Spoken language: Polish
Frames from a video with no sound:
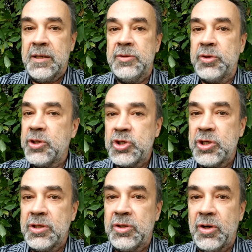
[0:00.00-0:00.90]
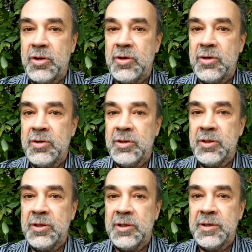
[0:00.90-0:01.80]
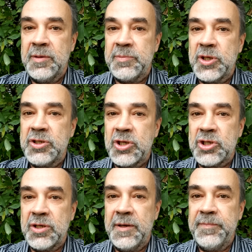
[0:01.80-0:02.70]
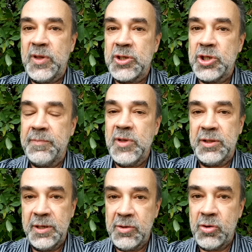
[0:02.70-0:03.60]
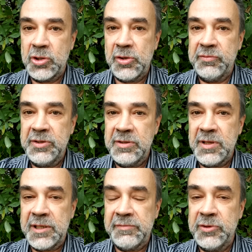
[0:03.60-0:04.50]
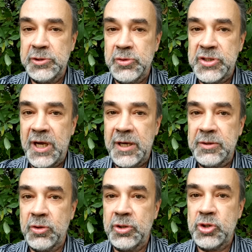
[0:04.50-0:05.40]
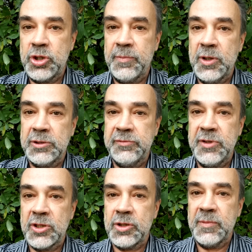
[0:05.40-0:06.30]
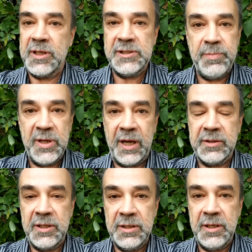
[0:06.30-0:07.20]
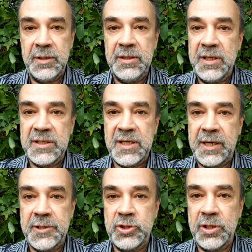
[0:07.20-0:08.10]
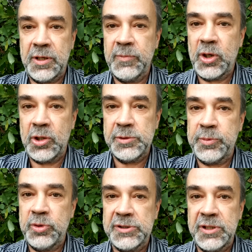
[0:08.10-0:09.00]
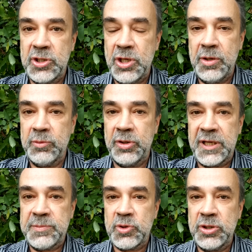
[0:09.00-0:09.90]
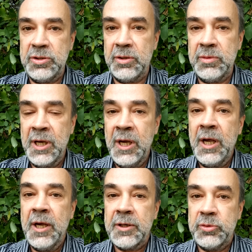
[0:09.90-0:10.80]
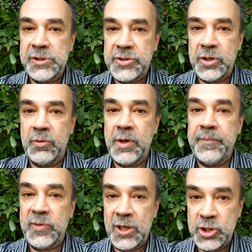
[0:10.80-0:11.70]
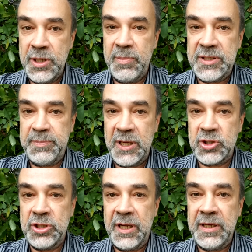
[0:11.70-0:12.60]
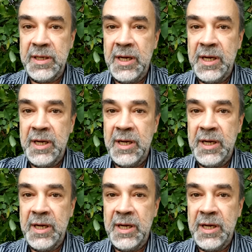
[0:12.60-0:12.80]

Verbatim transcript: Dotyczy to Przecież e, też nie tylko koronawirusa, dotyczy również grypy, anginy, innych zakaźnych chorób, które jesienią do nas przyjdą, które są e, też niebezpieczne,